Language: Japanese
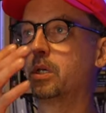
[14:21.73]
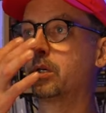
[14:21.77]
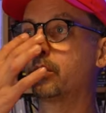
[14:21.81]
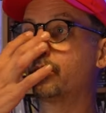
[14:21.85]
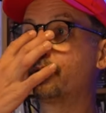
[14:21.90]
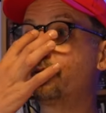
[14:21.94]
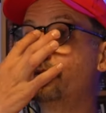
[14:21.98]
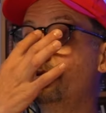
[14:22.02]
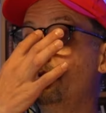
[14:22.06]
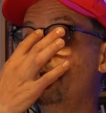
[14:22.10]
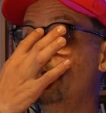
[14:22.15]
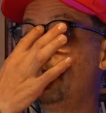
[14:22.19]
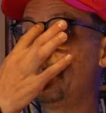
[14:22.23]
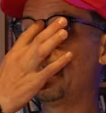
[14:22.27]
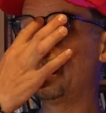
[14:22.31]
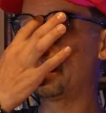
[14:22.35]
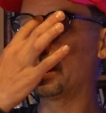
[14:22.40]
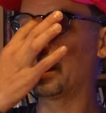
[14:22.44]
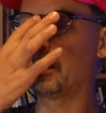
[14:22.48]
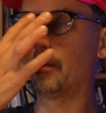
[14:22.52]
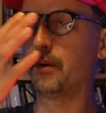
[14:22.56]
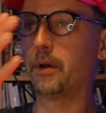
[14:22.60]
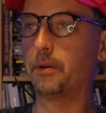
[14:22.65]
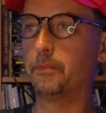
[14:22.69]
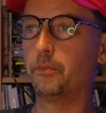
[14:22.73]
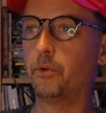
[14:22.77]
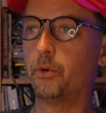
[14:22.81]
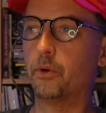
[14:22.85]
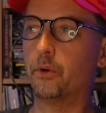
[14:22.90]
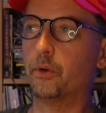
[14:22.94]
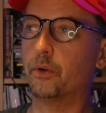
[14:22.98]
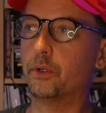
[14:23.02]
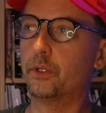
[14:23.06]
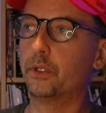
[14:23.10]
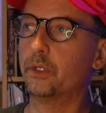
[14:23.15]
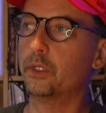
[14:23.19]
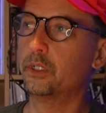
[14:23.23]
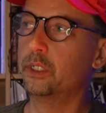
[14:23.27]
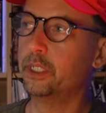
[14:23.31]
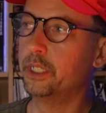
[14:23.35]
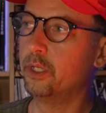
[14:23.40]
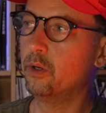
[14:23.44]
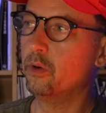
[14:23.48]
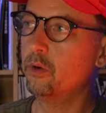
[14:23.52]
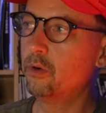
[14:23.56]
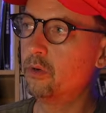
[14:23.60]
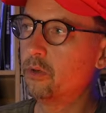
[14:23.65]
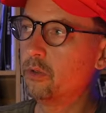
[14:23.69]
クーデターはもう
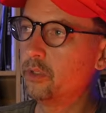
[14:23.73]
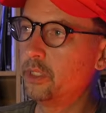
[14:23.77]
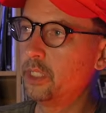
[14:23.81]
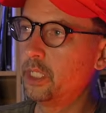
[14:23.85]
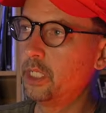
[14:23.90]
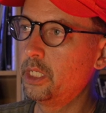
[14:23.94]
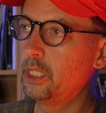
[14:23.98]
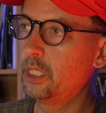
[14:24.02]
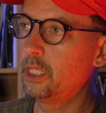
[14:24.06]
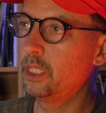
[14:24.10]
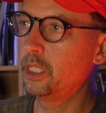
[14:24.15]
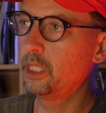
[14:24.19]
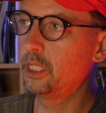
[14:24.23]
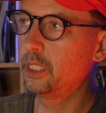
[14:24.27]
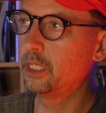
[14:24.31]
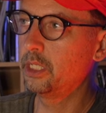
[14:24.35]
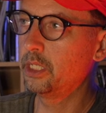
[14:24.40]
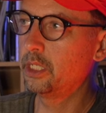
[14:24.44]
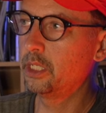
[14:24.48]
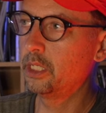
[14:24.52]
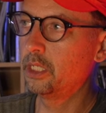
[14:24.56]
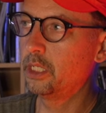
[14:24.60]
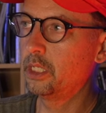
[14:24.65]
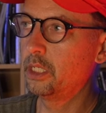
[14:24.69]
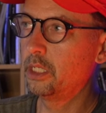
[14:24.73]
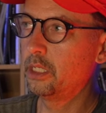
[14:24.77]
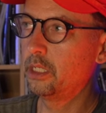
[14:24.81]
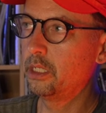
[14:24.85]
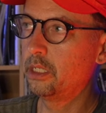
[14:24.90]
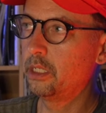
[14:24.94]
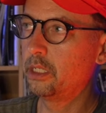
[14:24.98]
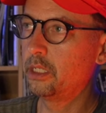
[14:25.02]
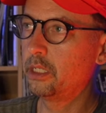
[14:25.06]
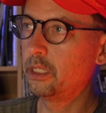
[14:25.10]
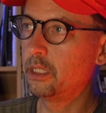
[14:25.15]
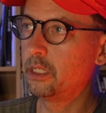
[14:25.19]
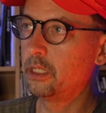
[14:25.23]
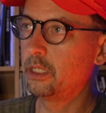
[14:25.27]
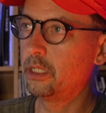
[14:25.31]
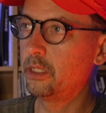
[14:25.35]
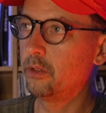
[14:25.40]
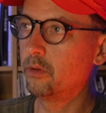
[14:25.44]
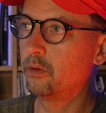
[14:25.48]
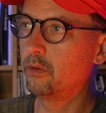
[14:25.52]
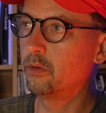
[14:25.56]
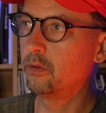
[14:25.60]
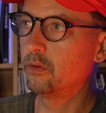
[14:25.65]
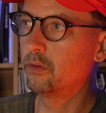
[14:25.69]
日本語に日
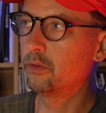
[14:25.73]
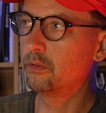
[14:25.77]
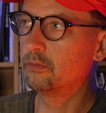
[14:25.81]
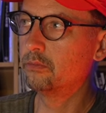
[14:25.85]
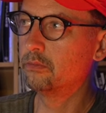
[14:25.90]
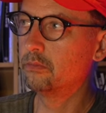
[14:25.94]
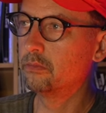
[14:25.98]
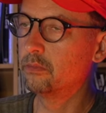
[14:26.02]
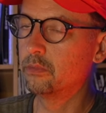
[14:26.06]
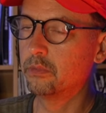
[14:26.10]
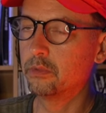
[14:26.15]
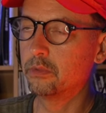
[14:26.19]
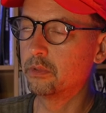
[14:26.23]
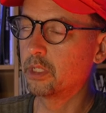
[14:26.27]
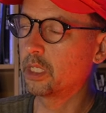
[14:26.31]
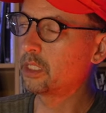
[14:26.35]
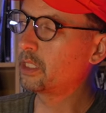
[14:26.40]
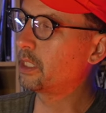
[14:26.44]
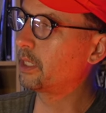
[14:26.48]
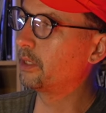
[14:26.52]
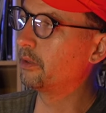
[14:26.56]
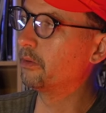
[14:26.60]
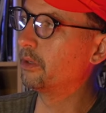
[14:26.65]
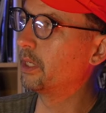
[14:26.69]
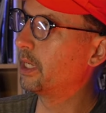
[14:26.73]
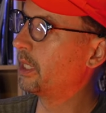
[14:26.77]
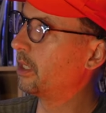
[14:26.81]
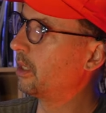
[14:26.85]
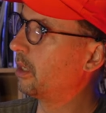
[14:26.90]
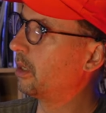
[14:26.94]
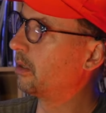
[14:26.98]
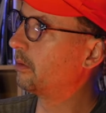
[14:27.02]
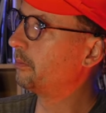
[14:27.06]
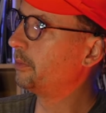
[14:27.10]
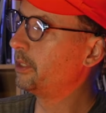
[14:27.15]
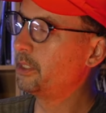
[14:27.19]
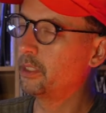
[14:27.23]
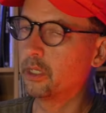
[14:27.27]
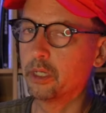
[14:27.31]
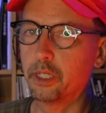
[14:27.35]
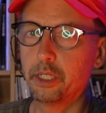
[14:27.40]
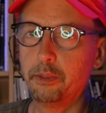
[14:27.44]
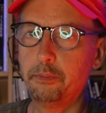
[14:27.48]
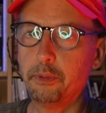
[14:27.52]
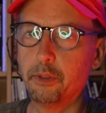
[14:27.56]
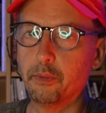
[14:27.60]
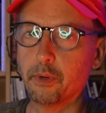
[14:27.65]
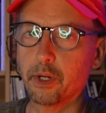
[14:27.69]
本なってるよねあのみんな
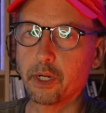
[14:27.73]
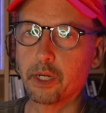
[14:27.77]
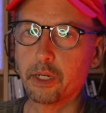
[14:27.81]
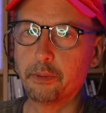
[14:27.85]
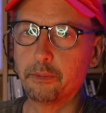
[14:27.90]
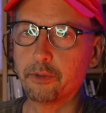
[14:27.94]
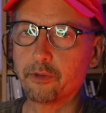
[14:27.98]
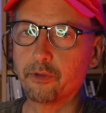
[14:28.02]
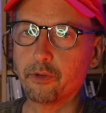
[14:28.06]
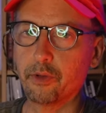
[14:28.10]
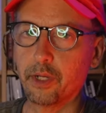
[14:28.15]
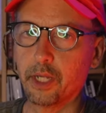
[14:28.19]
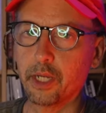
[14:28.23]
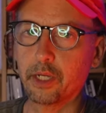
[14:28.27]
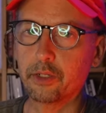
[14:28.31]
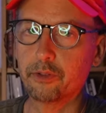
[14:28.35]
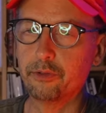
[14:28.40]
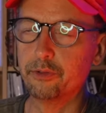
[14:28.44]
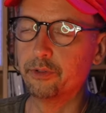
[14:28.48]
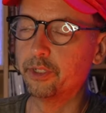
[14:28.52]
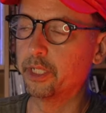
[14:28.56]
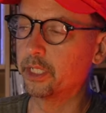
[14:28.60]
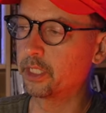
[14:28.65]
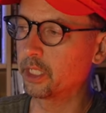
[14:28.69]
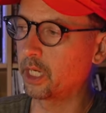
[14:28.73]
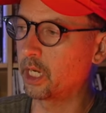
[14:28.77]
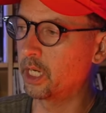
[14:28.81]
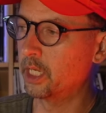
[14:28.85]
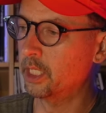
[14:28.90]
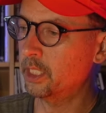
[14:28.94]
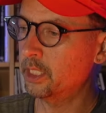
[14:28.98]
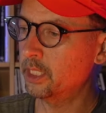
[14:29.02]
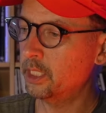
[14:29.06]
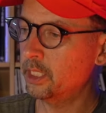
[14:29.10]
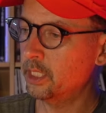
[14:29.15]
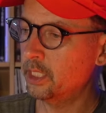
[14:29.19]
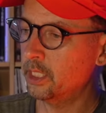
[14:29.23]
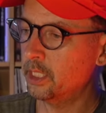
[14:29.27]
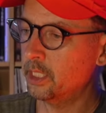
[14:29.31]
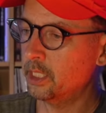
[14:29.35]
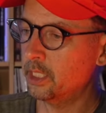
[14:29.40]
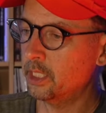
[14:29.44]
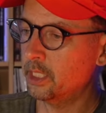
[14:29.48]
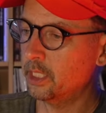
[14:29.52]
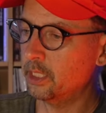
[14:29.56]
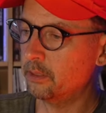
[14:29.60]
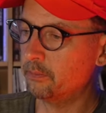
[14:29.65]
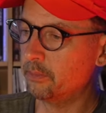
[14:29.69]
意味わかりますよね
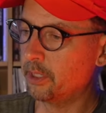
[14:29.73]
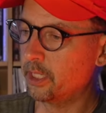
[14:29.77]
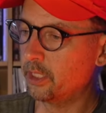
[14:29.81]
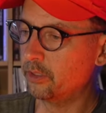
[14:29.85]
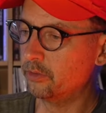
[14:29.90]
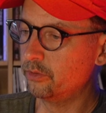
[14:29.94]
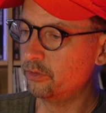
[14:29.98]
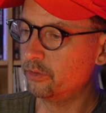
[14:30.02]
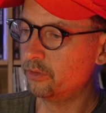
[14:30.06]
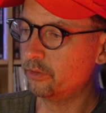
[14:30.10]
クーデターまあ